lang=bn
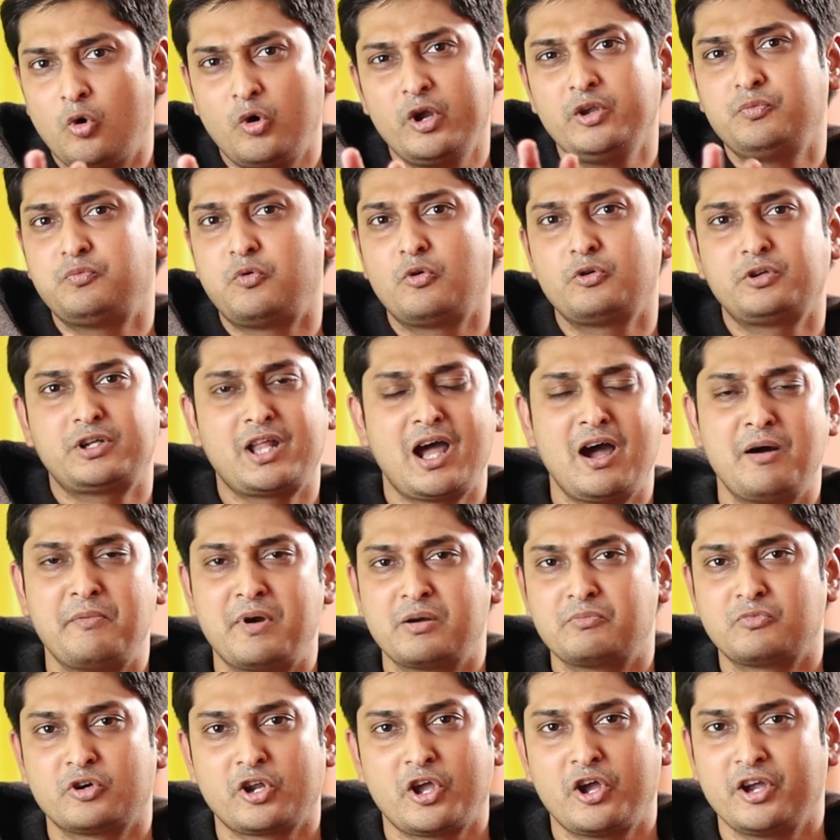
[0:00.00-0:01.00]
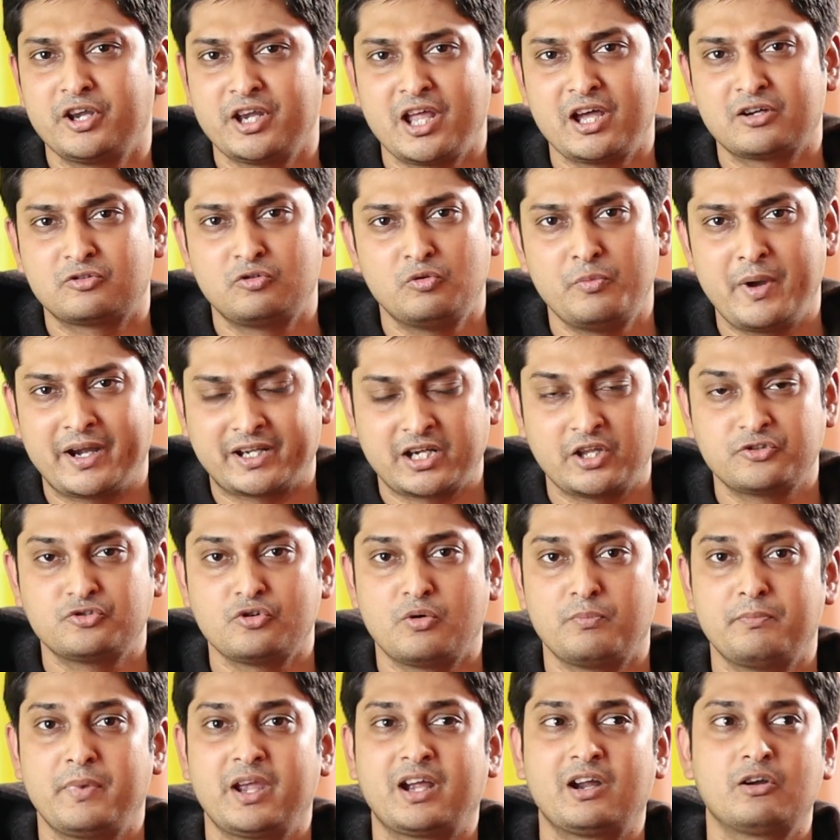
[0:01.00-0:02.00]
ওই ফোনটা আমার মনে হয় না খুব একটা
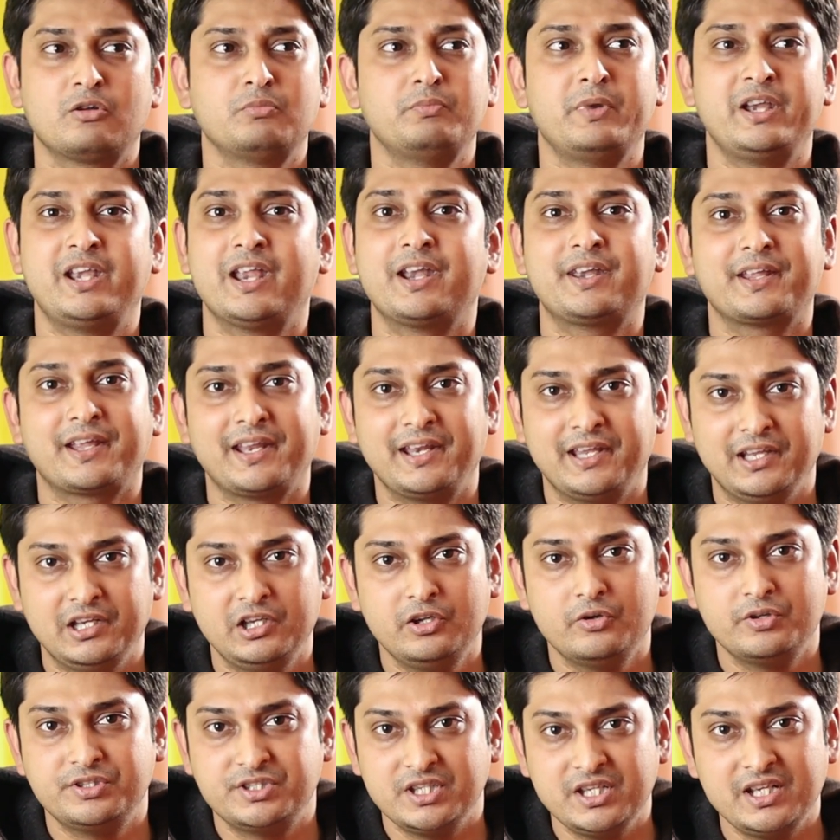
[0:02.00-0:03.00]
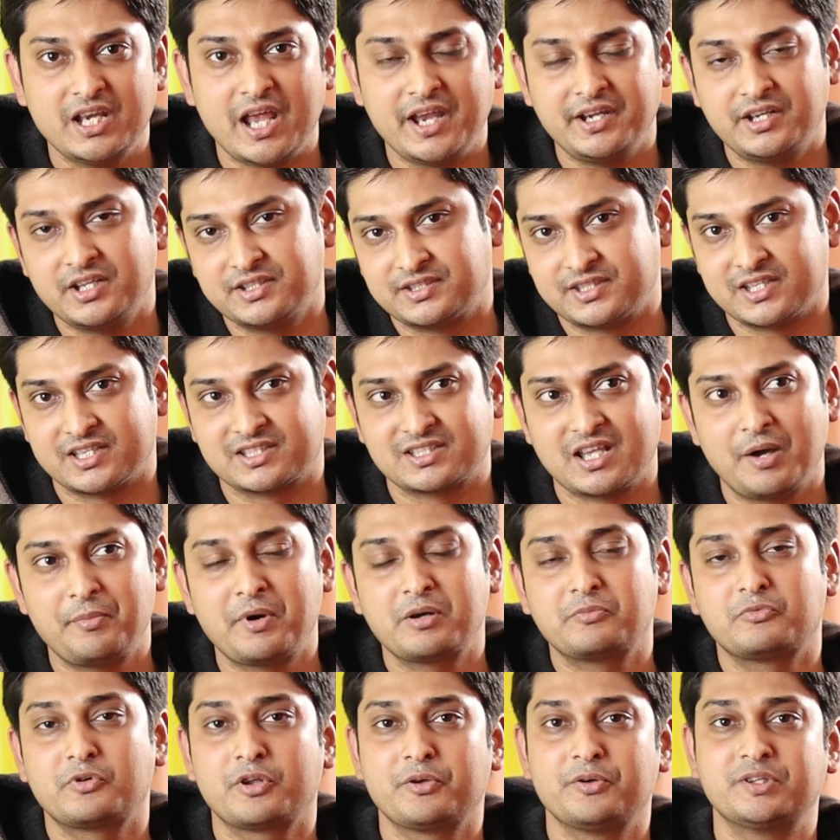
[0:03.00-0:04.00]
জমবে কারণ মিডিয়াটেকের হিলিও জি নাইনটি সিক্স
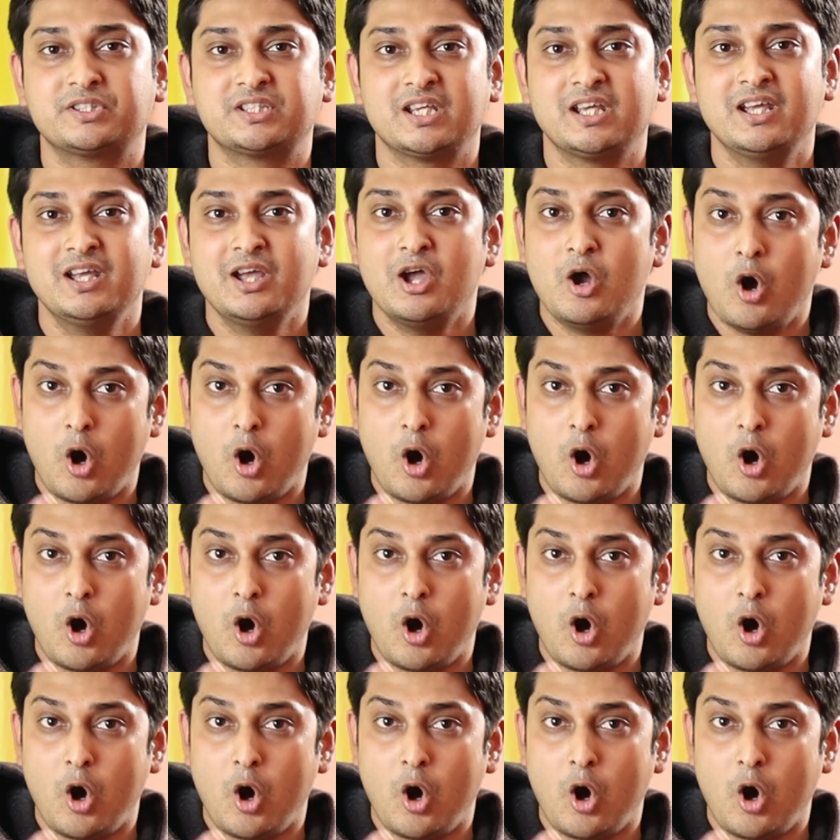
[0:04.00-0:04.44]
আমার মনে হয়েছে